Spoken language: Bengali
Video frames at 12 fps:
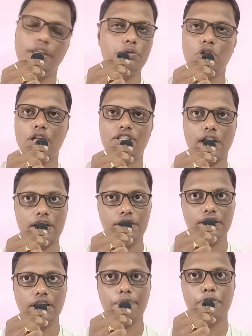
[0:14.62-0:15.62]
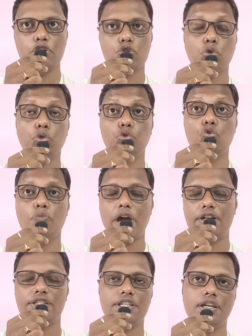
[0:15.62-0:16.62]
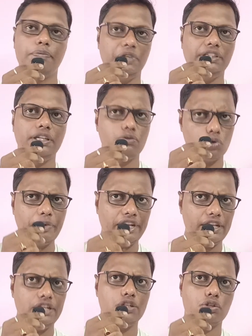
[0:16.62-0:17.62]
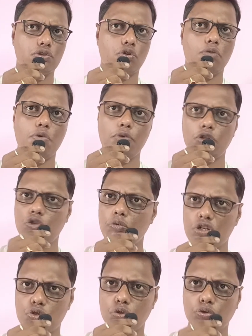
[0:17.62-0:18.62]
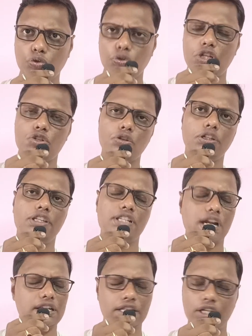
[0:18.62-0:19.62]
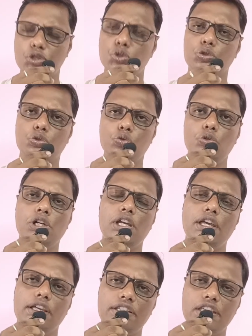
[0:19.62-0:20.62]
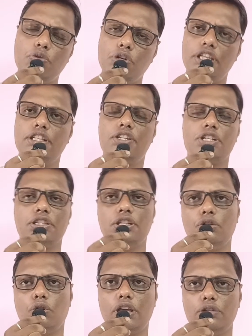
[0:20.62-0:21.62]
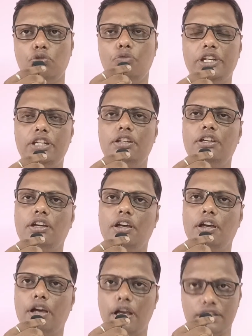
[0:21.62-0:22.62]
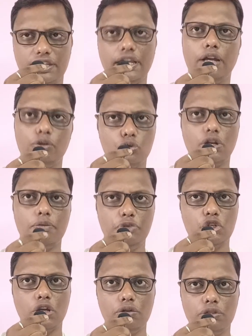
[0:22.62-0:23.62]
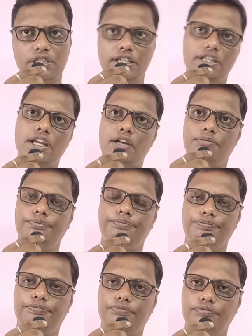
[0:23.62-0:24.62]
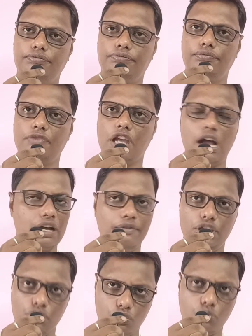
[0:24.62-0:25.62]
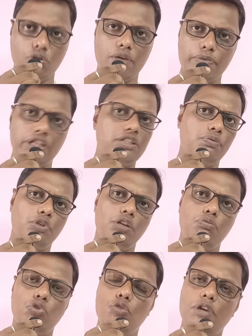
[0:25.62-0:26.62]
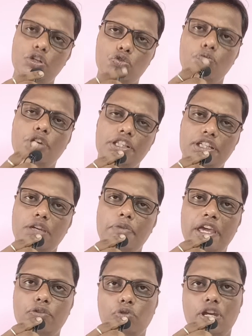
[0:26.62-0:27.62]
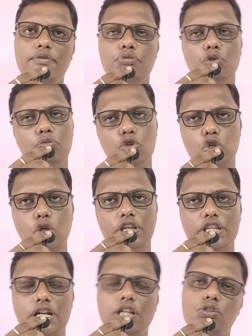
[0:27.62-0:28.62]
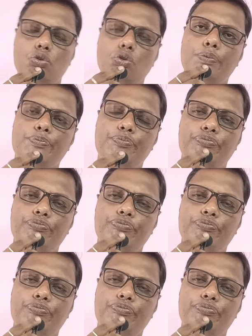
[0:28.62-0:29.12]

দেখুন আর চারিদিকে আপনার শত্রু বাড়ছে আপনি কি করবেন এই ক্রমবর্ধমান শত্রুদের সঙ্গে চারিদিকে শত্রু কি করে এদের সাথে লড়াই করবেন আজকে আলোচনার বিষয় হচ্ছে এটা আগামী কিছুক্ষণ আপনার জীবনের মূল্যবান সময় থেকে ব্যয় করে আমি বলবো সঙ্গে থাকার জন্য